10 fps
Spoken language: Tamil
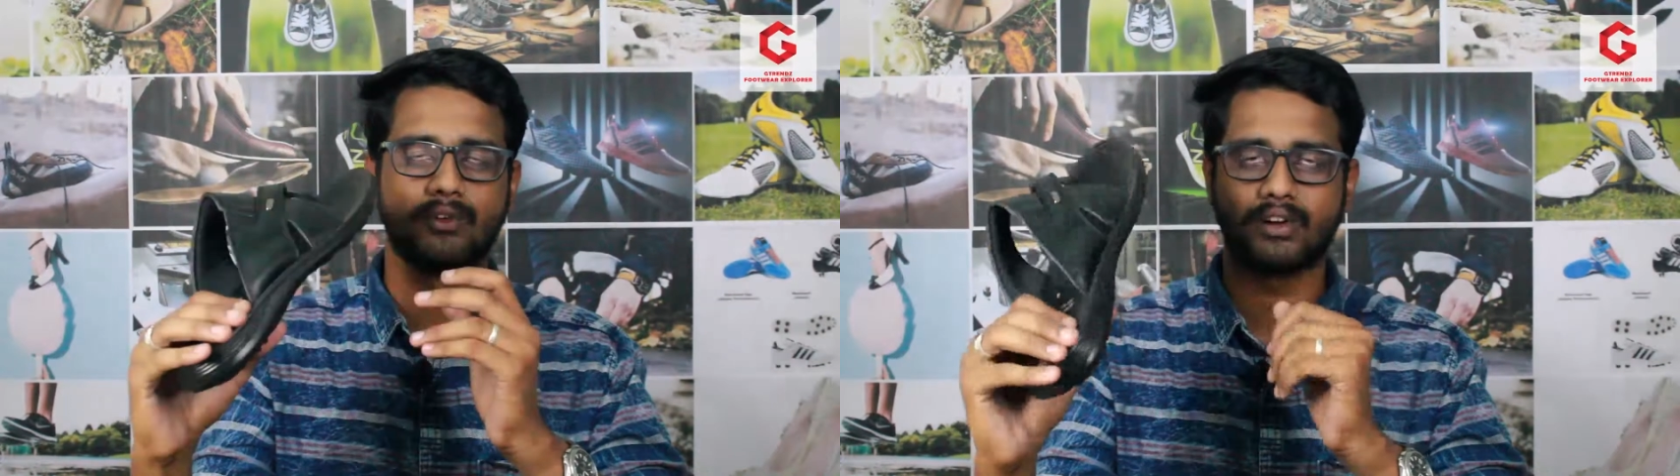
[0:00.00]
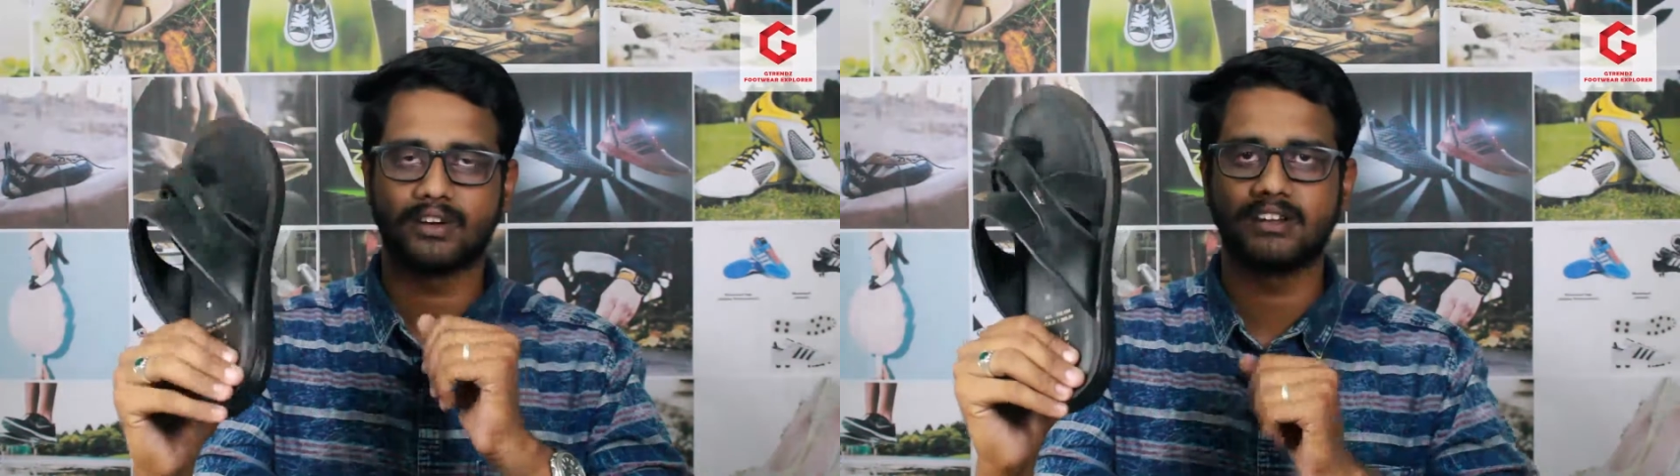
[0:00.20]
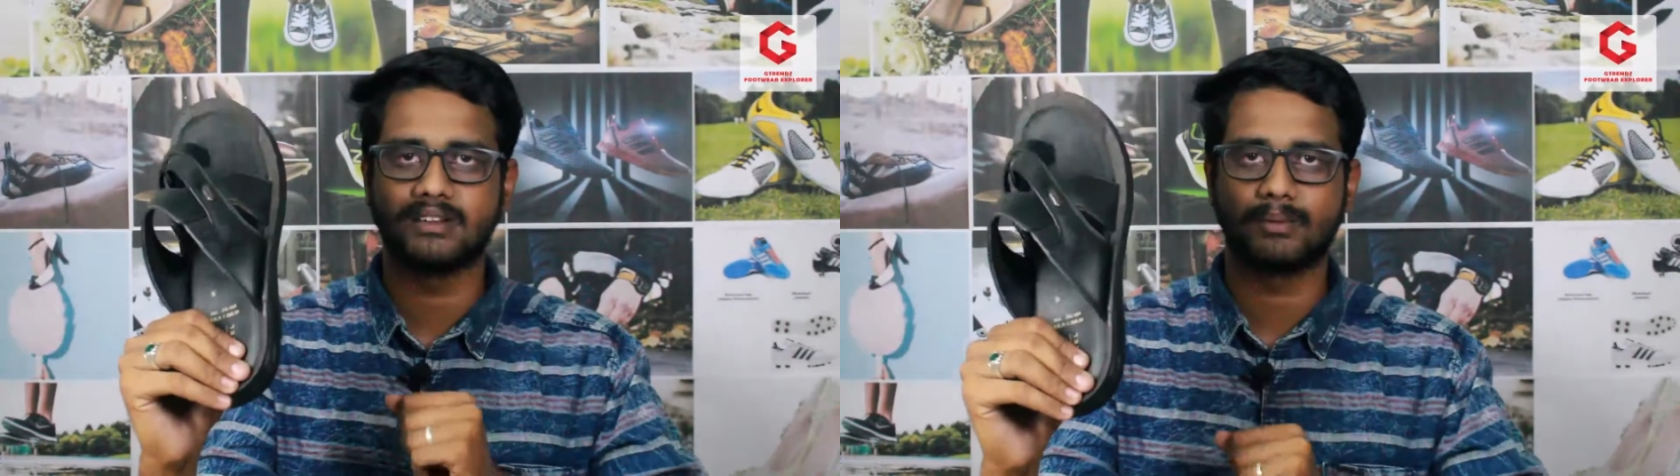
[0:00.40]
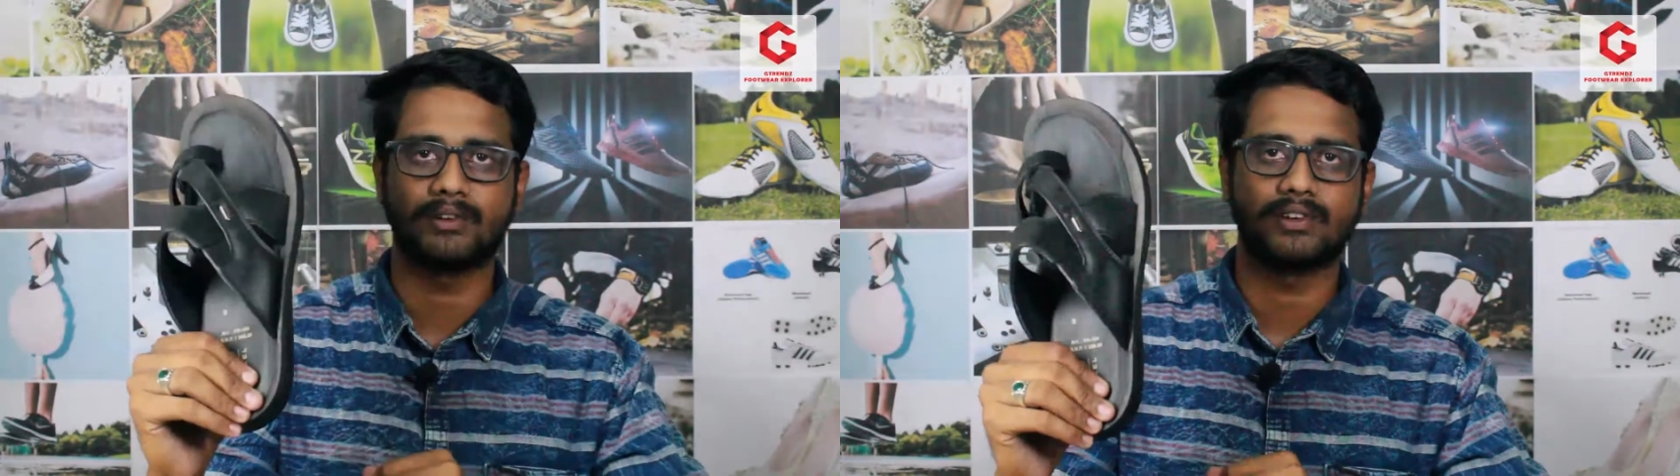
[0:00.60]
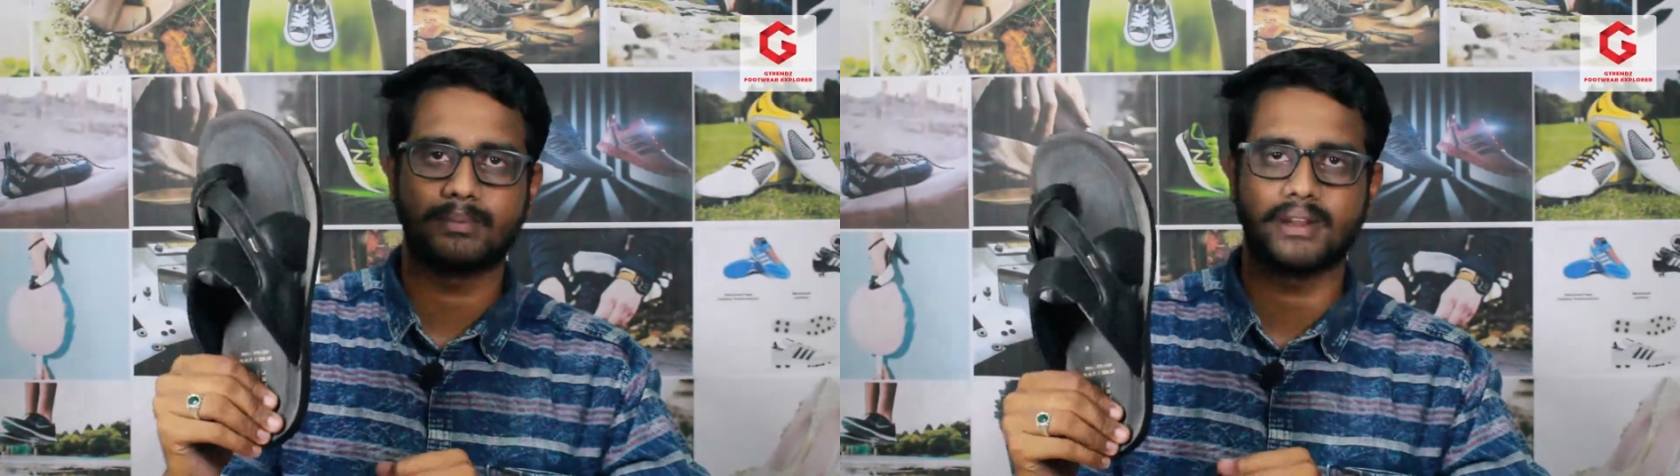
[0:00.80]
ஃபோர் ஹண்ட்ரட் இந்த
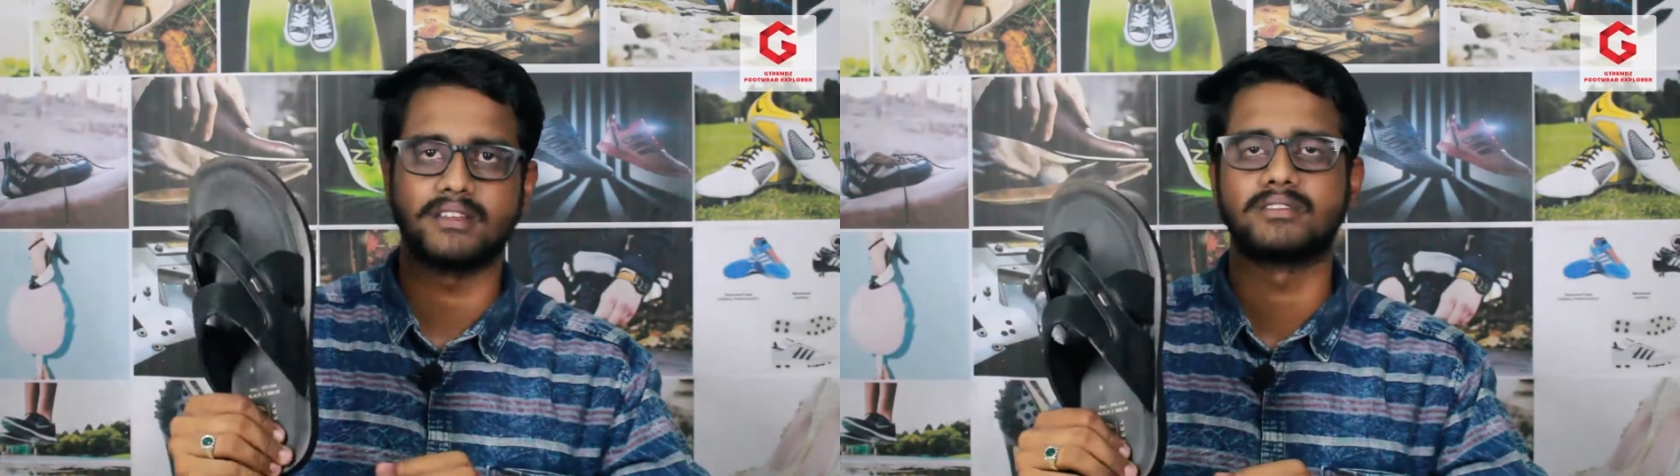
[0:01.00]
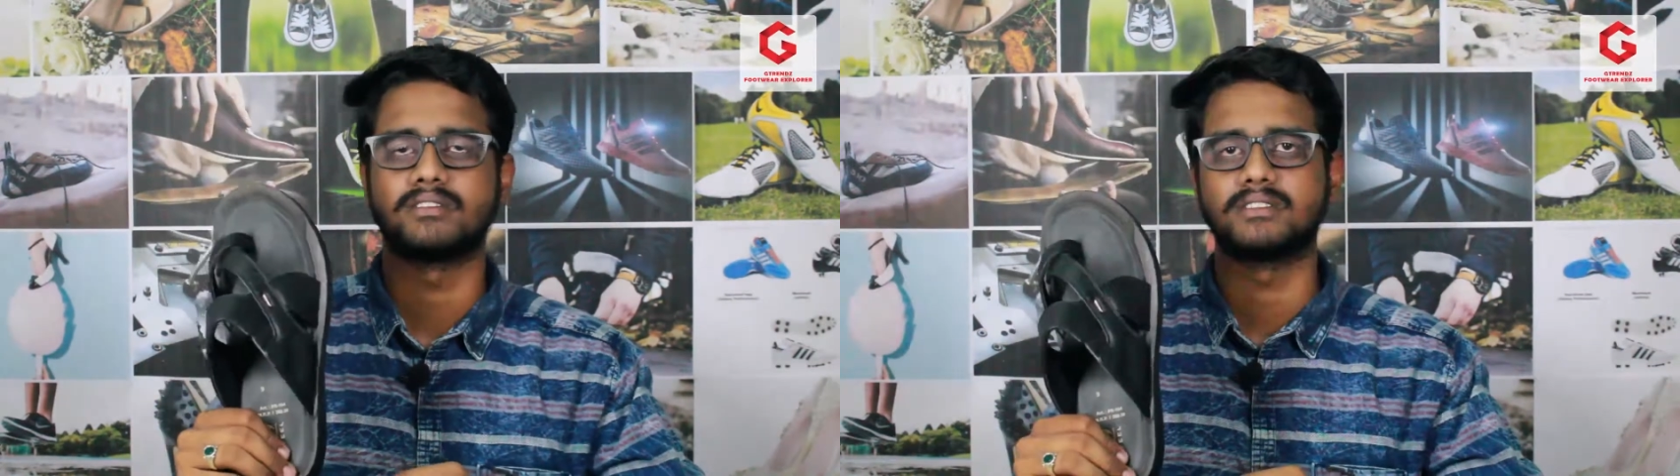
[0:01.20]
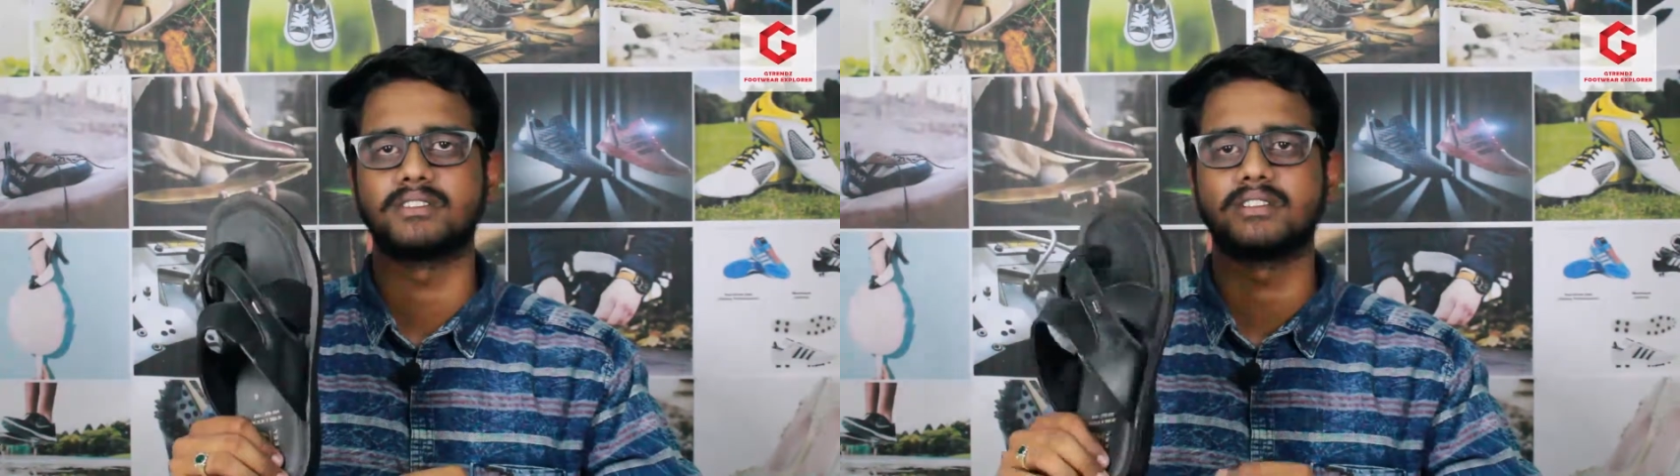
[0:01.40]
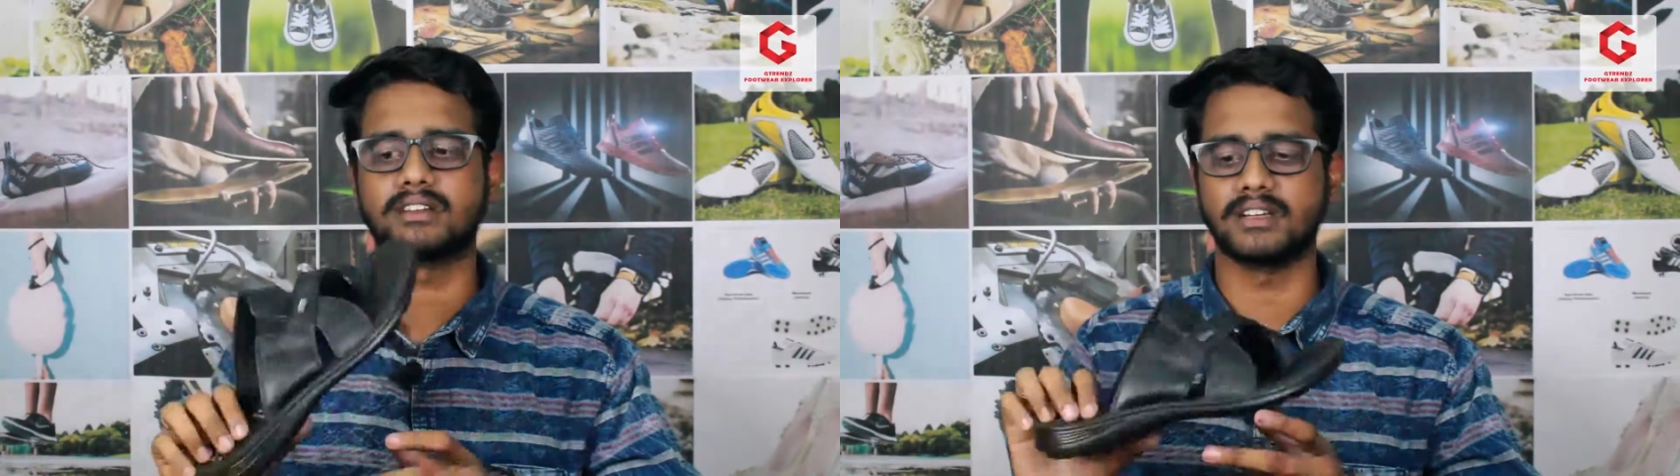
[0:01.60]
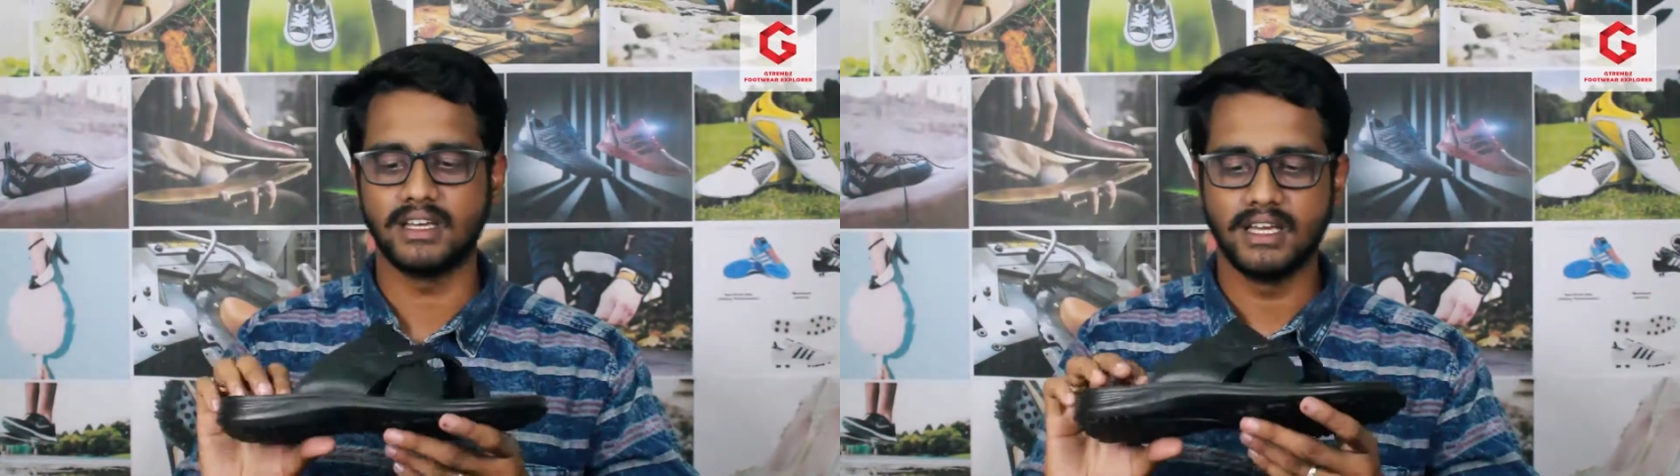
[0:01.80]
ப்ராடக்டோட ப்ரைஸ் வந்து
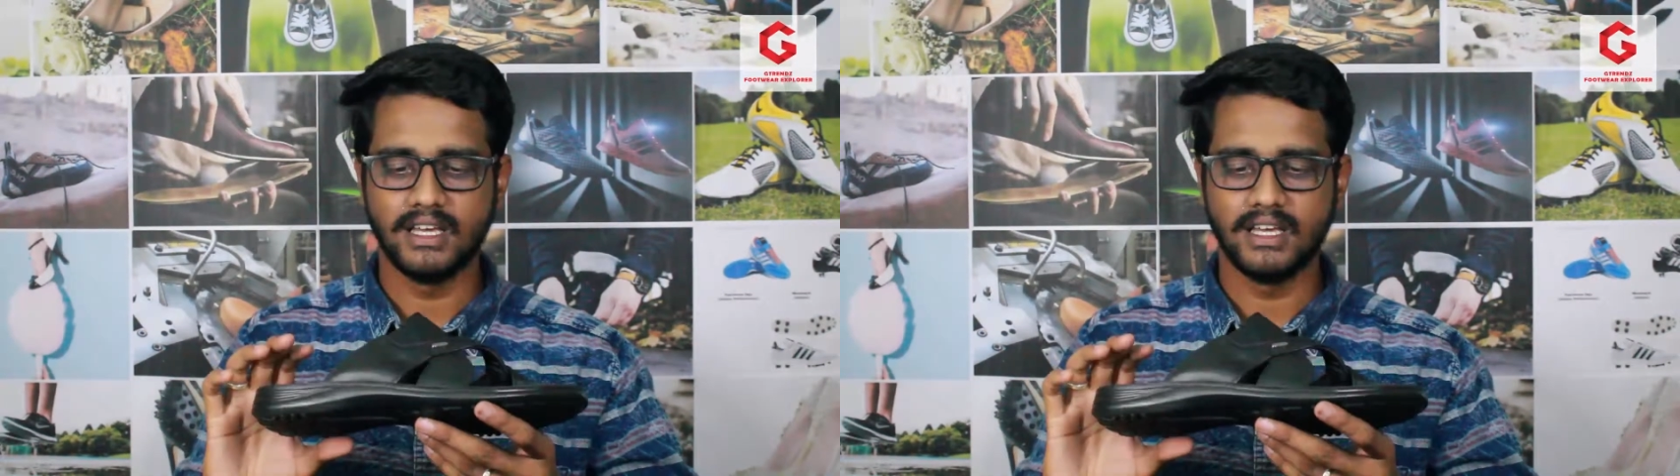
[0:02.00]
வந்துட்டுருக்கு